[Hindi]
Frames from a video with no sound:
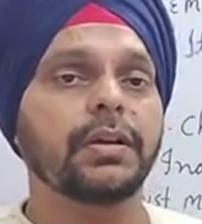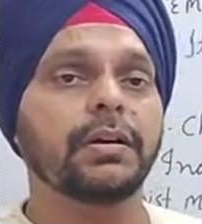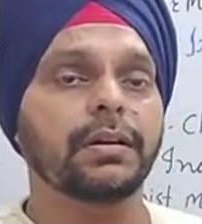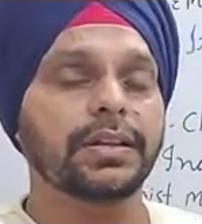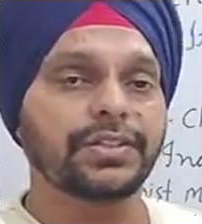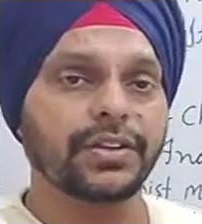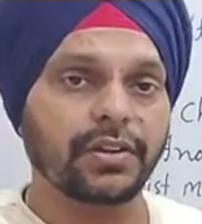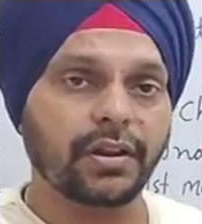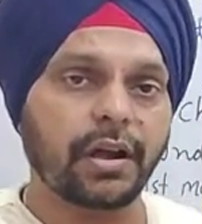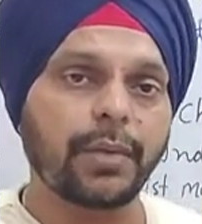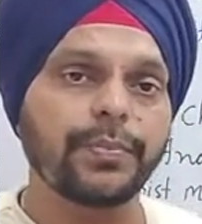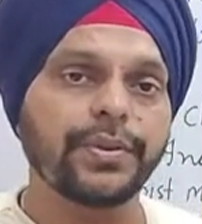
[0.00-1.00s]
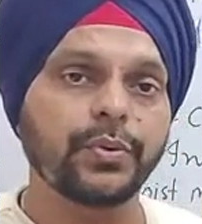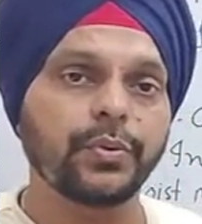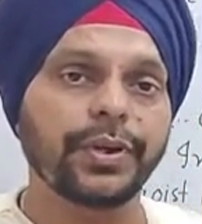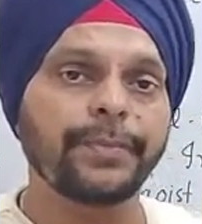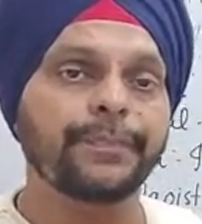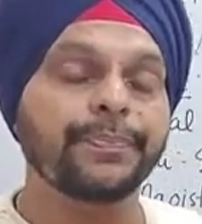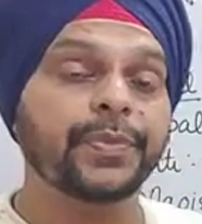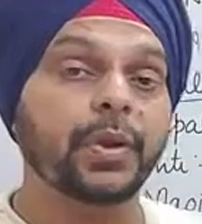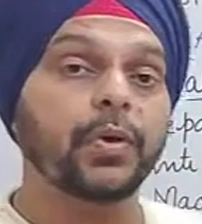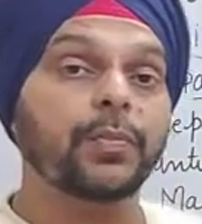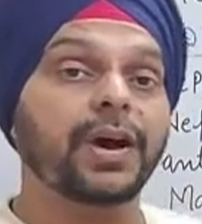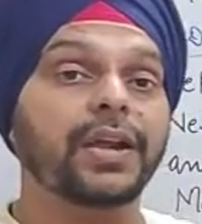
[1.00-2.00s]
रिलेशन ख़राब भी हुए
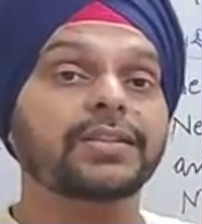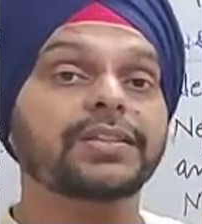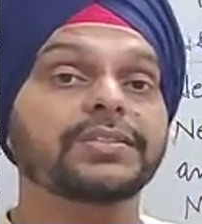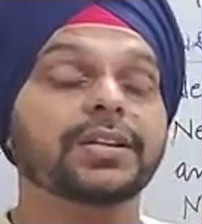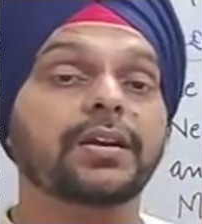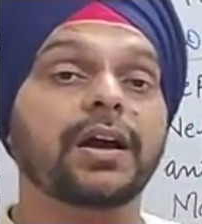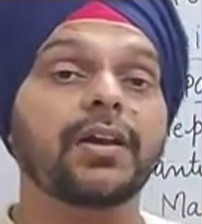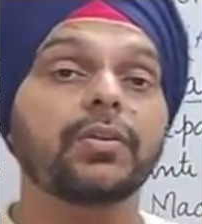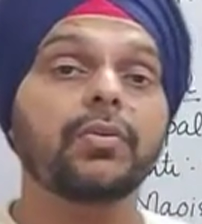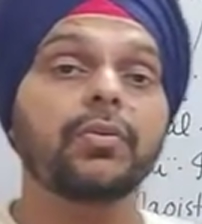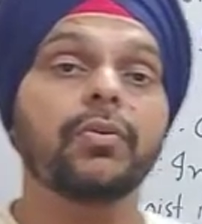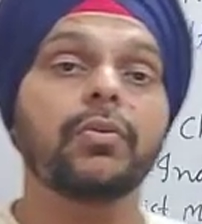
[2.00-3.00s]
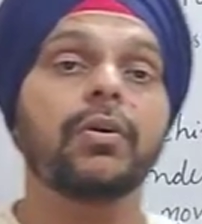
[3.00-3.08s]
और भारत की सरकार को